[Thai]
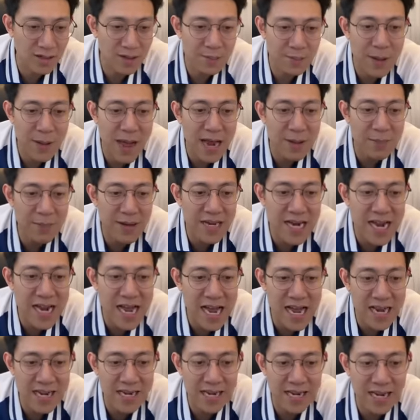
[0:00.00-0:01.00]
พักไม่ได้
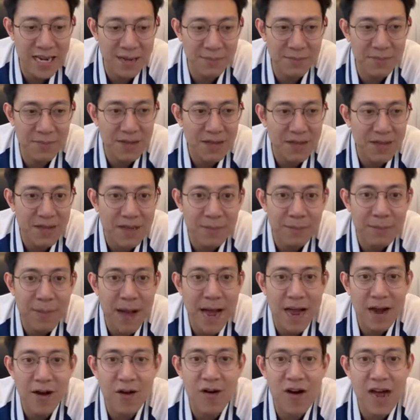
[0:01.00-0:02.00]
นะครับ
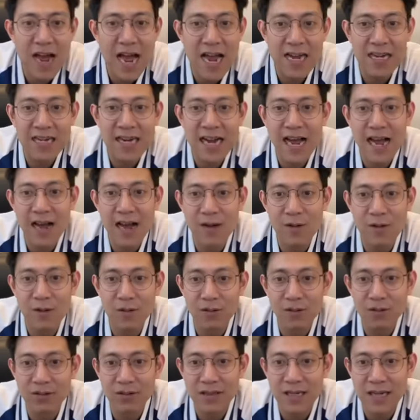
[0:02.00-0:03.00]
พักก็งานเข้า
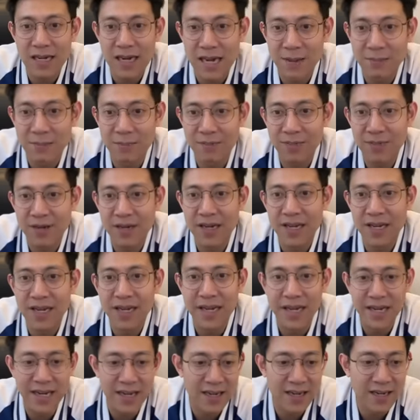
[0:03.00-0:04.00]
นะครับนี่
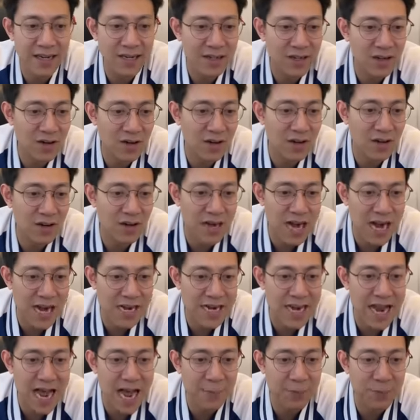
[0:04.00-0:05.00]
ฮะ ก็ราย
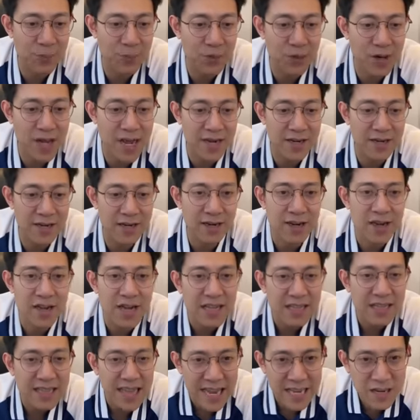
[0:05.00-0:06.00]
นามผู้เล่น
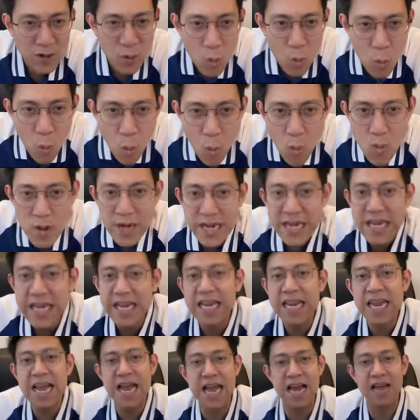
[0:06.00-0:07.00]
แต่อีกคู่นี้
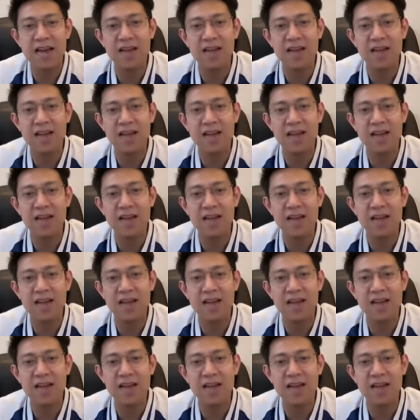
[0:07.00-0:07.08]
เนี่ย